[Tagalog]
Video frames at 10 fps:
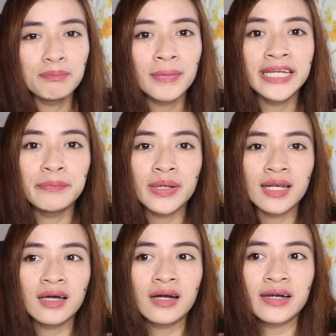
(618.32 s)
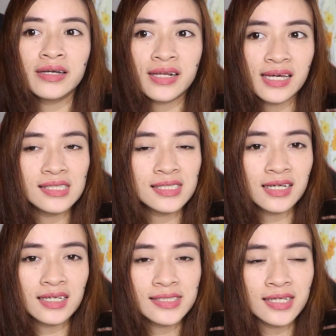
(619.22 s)
maliban lang kay
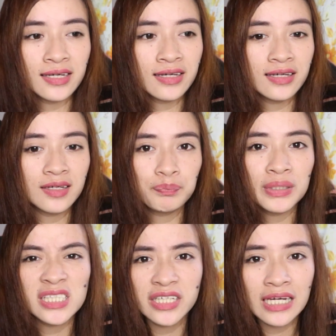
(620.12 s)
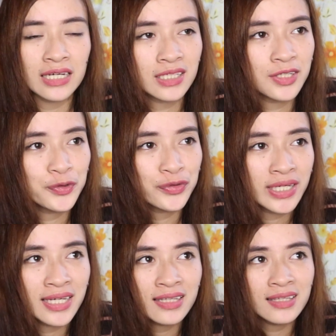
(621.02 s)
Raisa kasi pinsan niya ata yun.
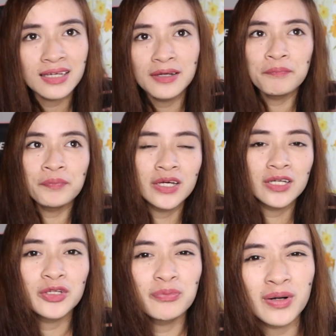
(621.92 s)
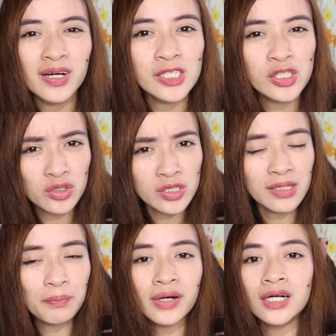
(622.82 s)
And ba diba? So,
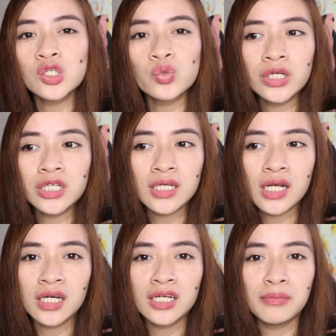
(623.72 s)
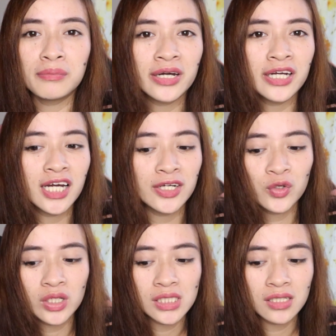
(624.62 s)
napakaswerte talaga ni
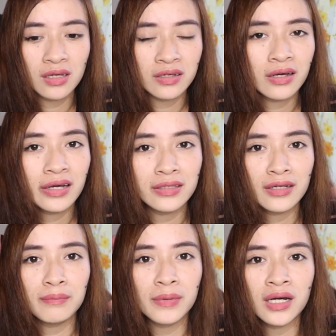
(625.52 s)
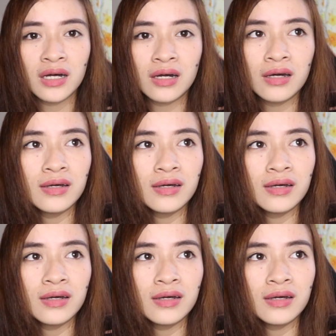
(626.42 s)
Mariano kasi ang gaganda ng mga